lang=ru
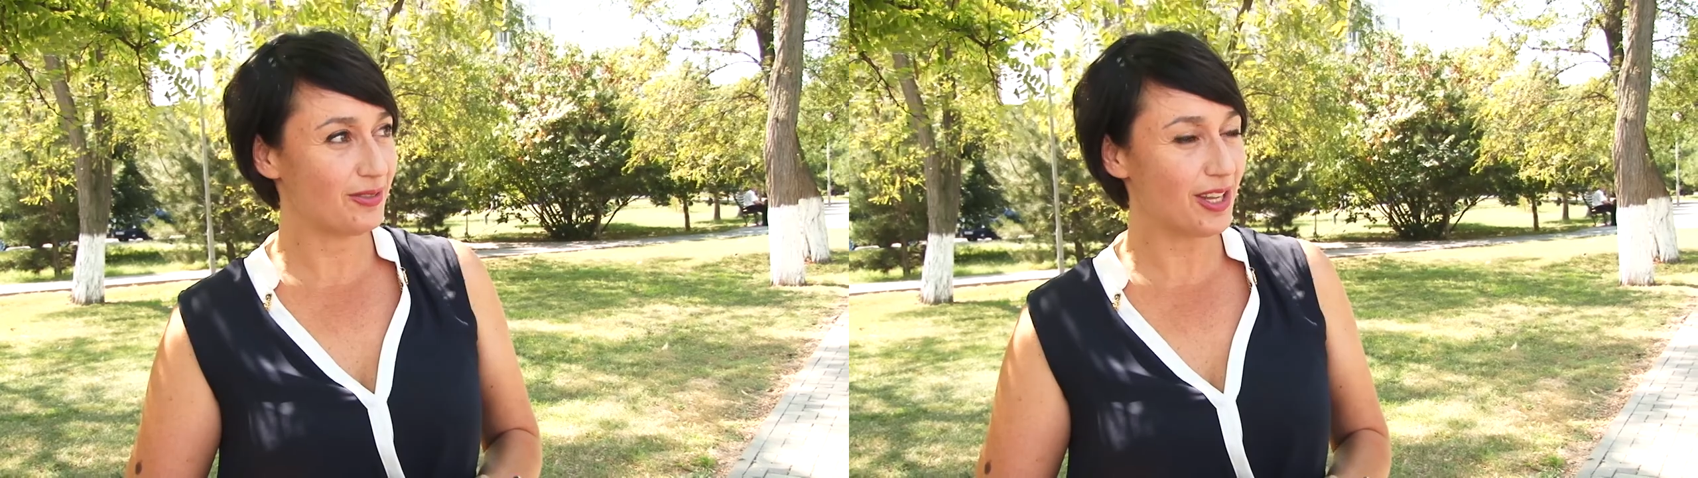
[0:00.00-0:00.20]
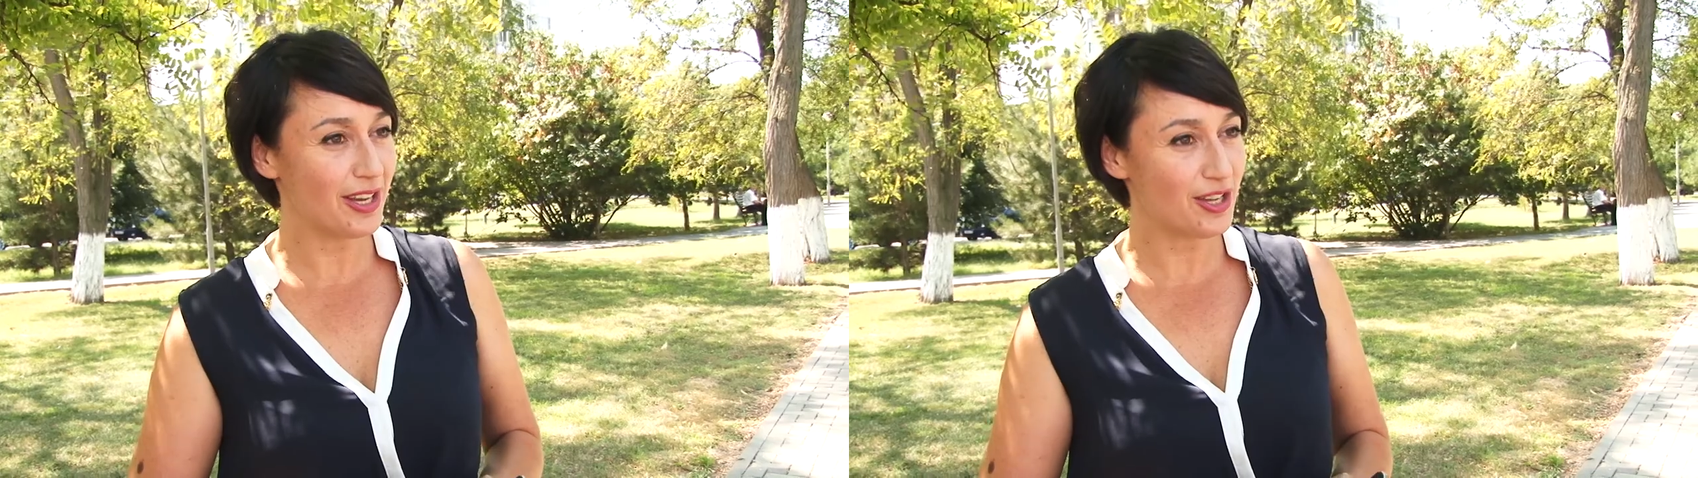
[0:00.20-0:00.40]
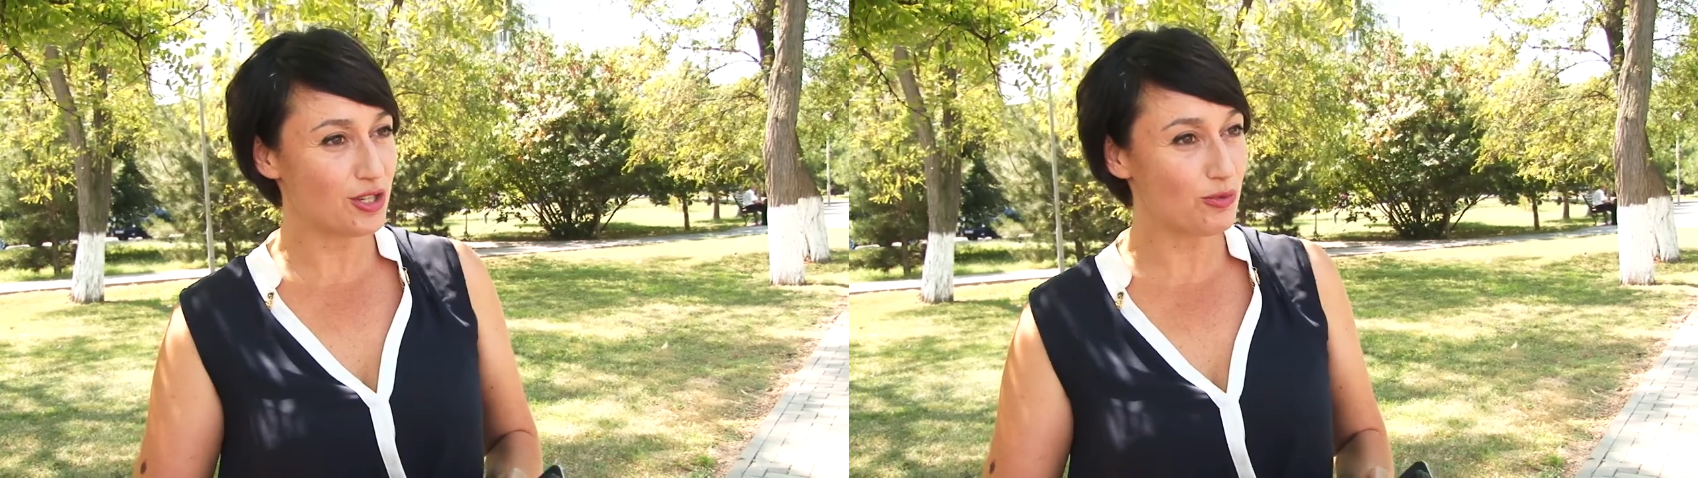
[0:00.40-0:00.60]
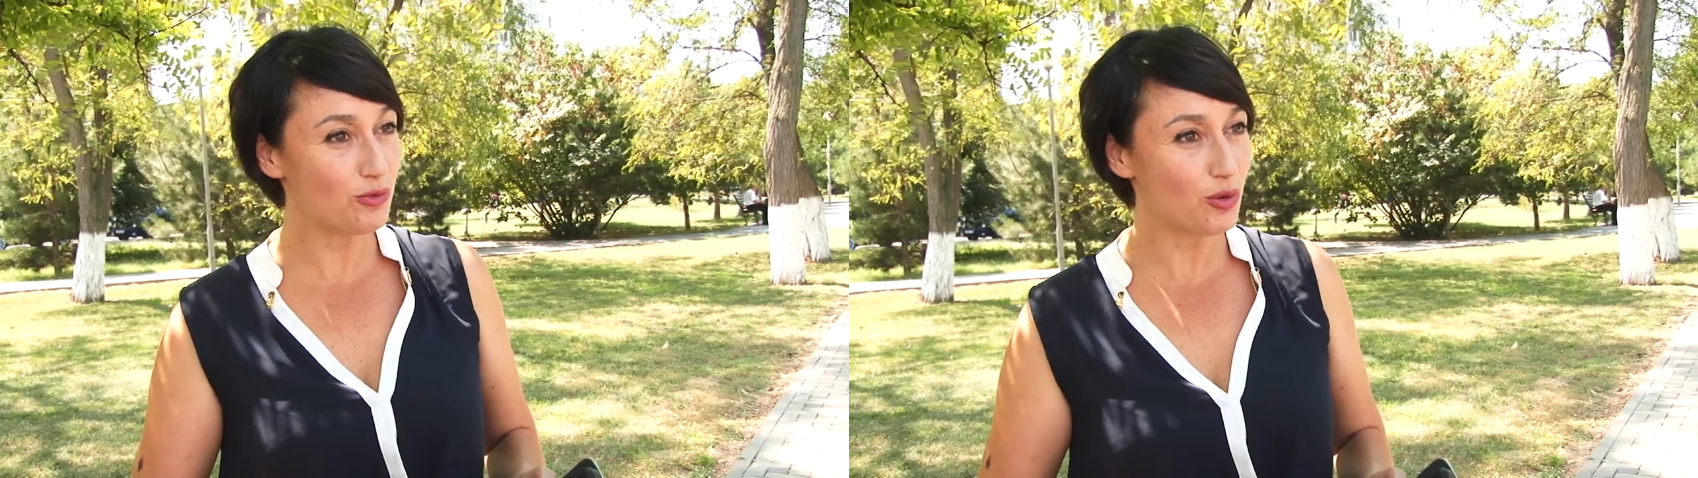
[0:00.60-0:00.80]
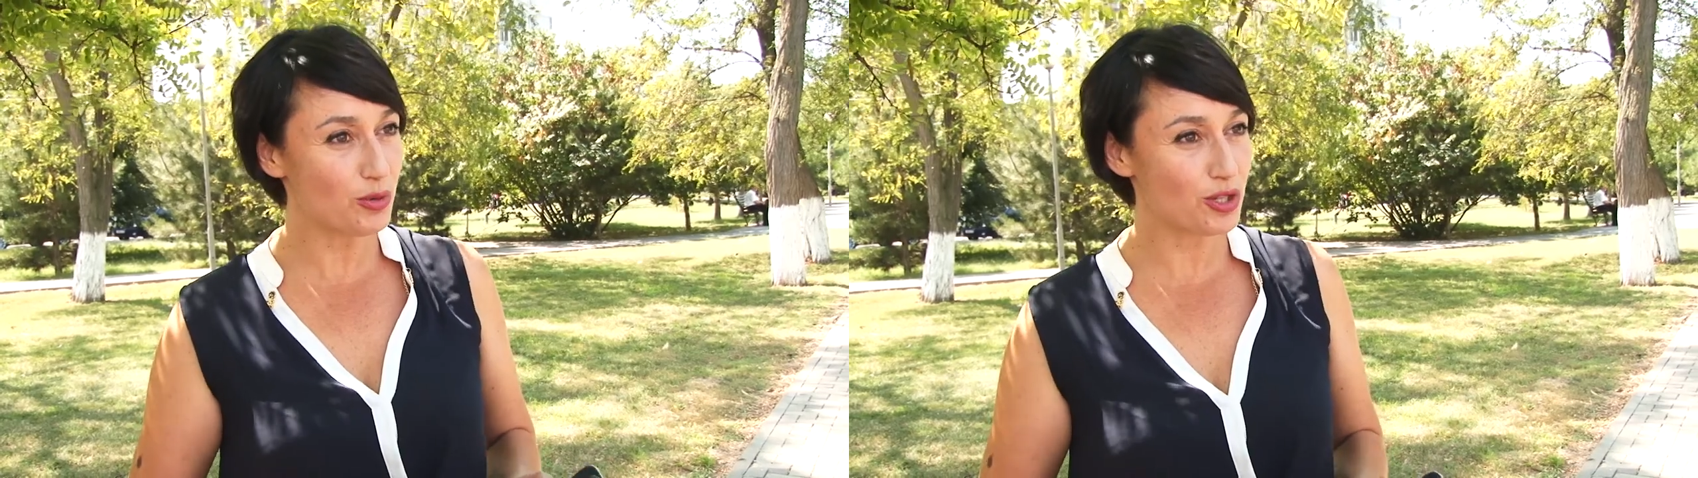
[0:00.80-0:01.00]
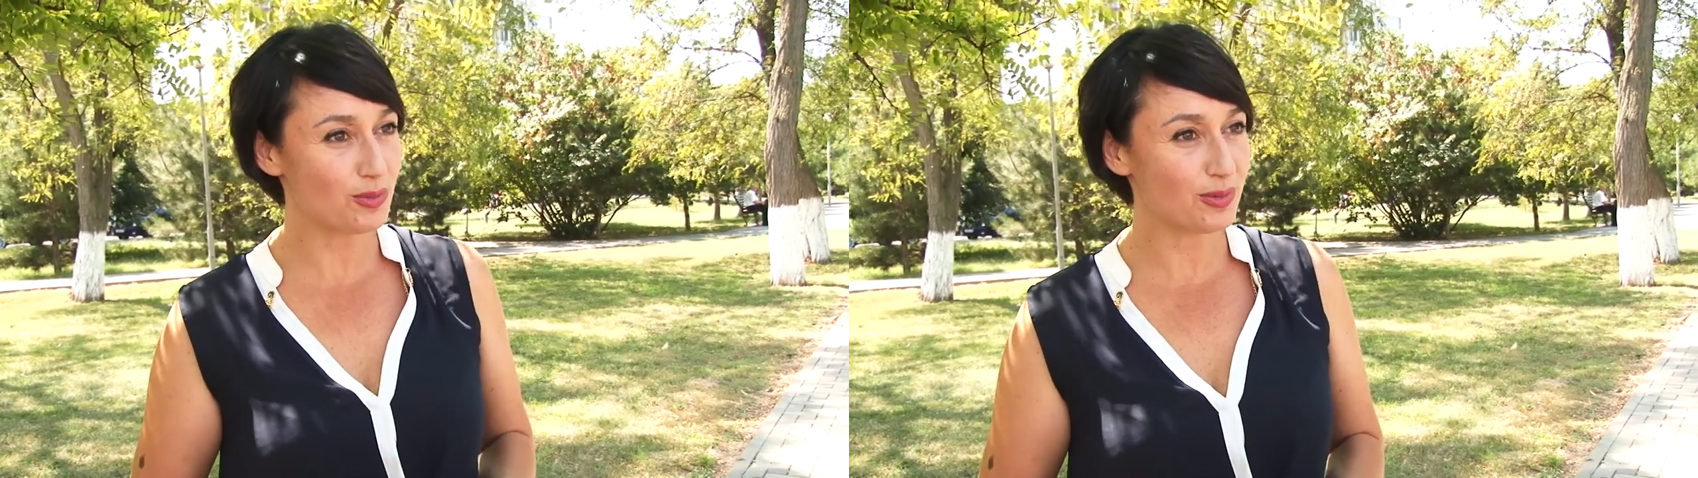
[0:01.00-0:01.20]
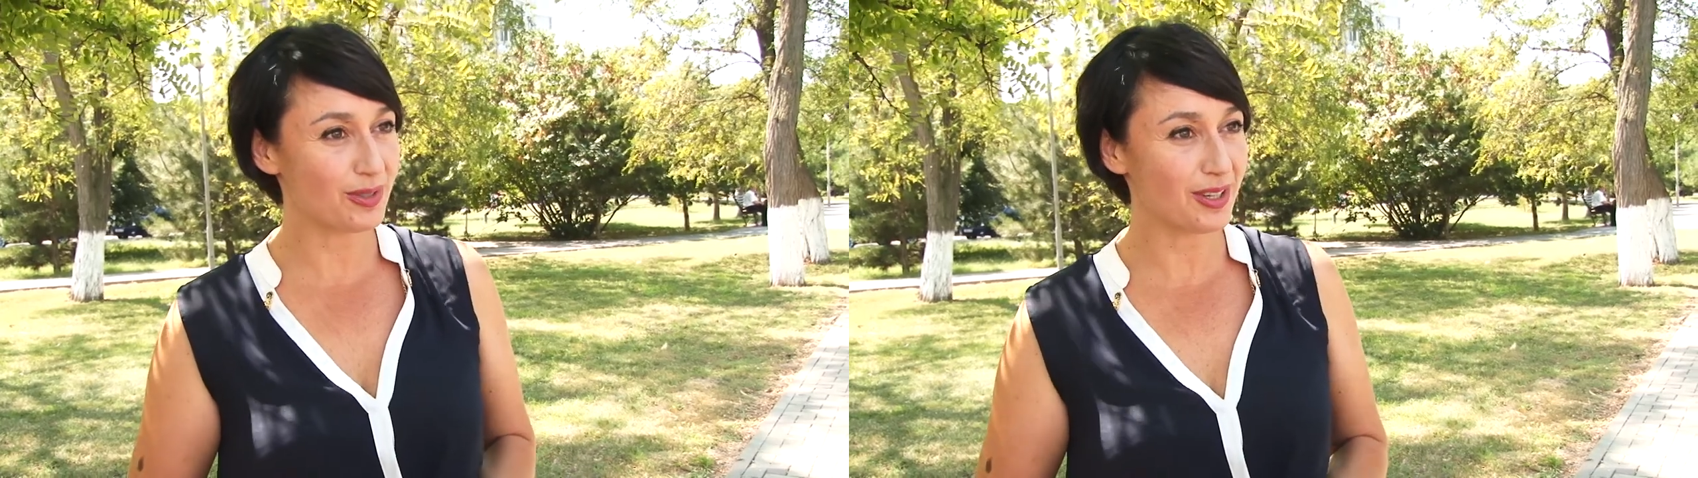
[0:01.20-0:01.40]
в дальнейшем в общем